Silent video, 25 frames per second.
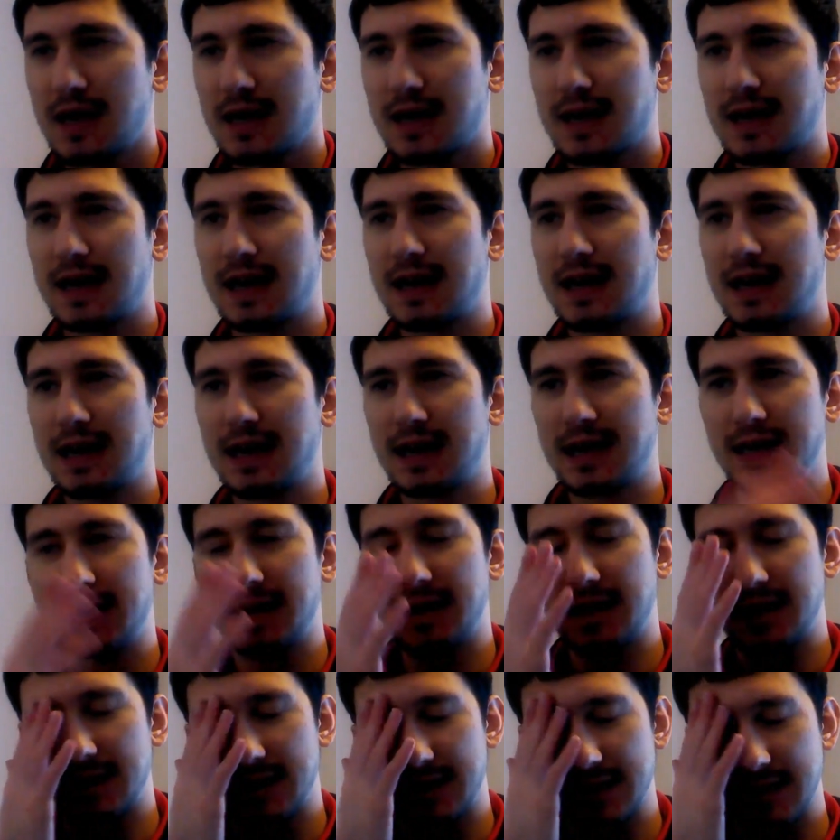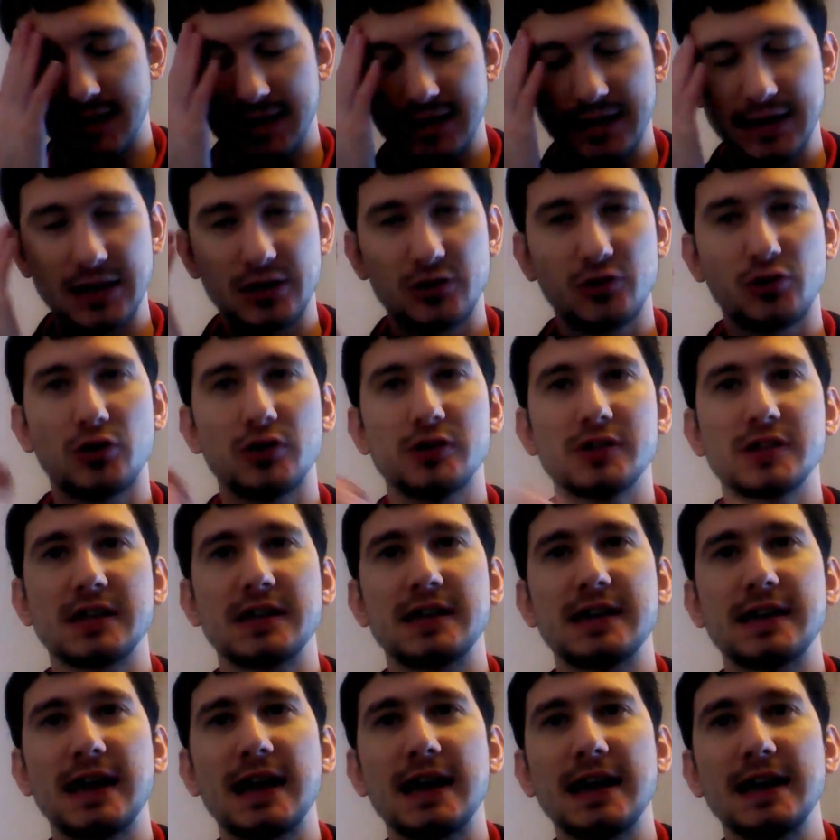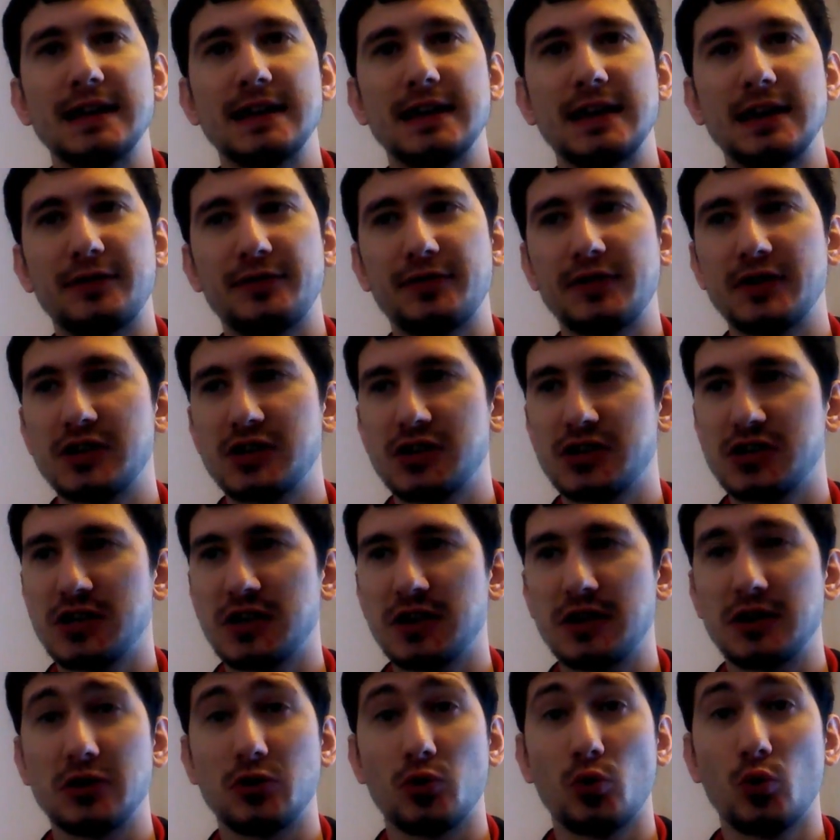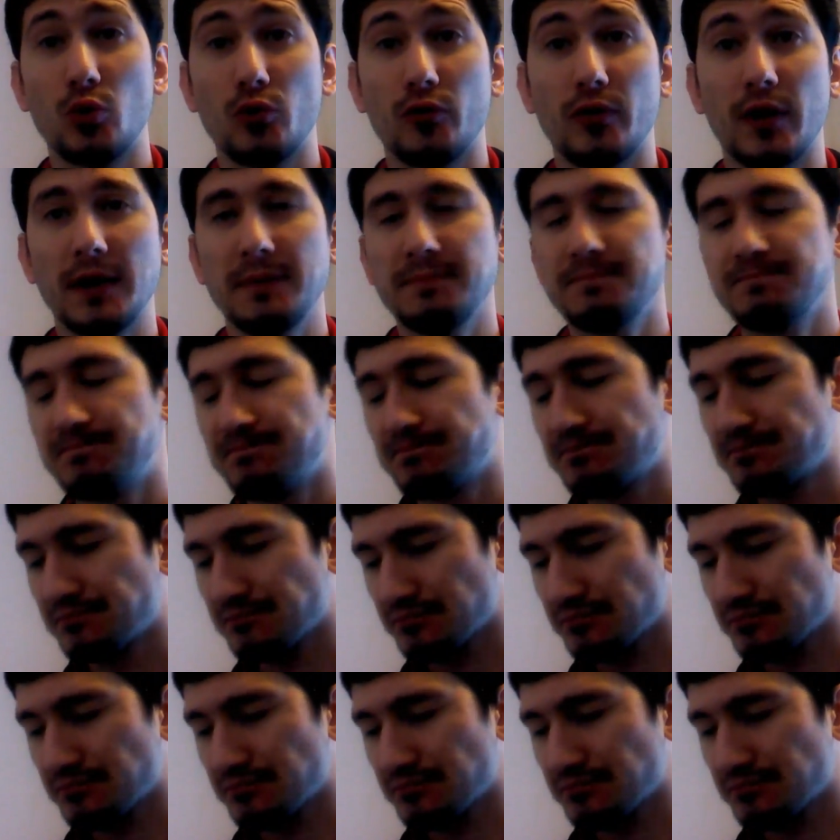che il direttore generale della FIGC, UVA,